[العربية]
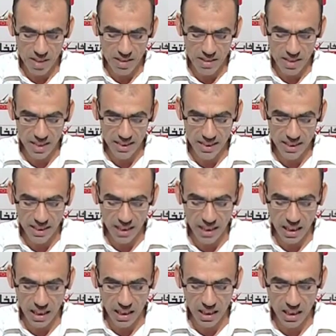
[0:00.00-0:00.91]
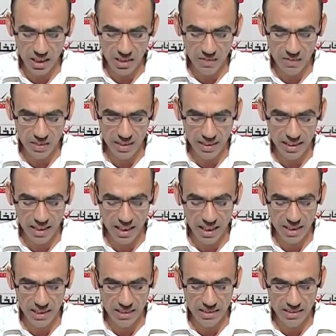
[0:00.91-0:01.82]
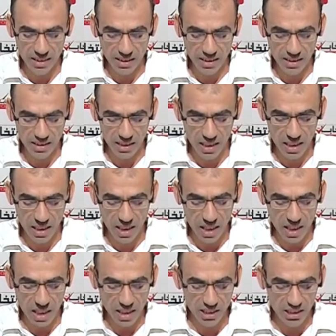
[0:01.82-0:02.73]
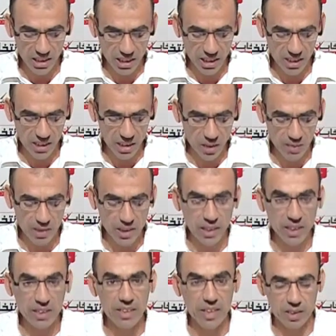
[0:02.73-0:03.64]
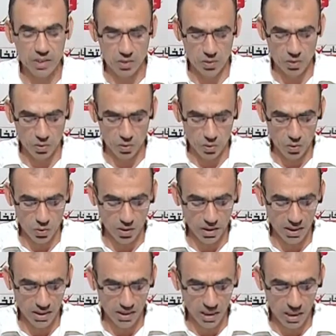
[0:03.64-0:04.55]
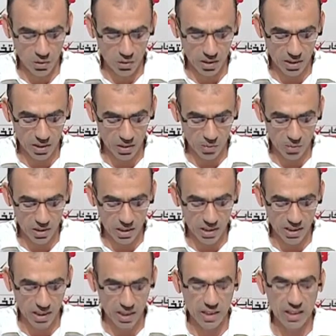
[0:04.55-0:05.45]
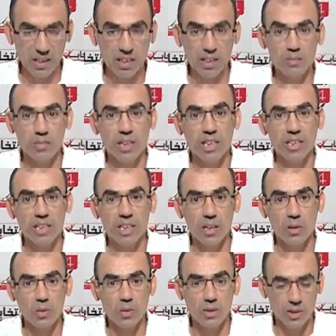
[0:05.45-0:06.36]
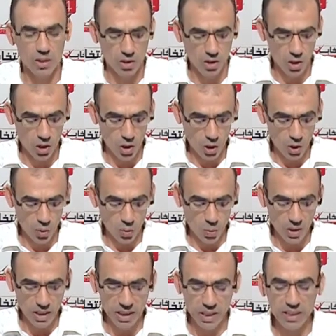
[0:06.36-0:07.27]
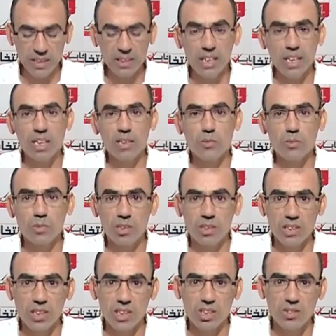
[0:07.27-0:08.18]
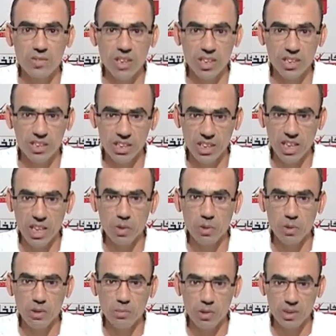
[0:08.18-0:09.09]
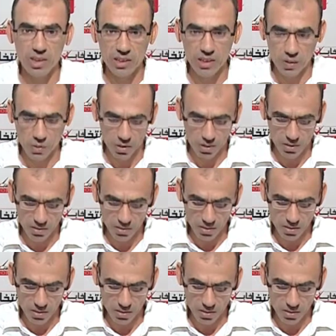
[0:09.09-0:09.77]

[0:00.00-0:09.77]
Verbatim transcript: ثانيا الحق في الرعاية الصحية الجيدة بإحداث صندوق لتعويض المتضررين من التلوث وإحداث مستشفى جهوي متطور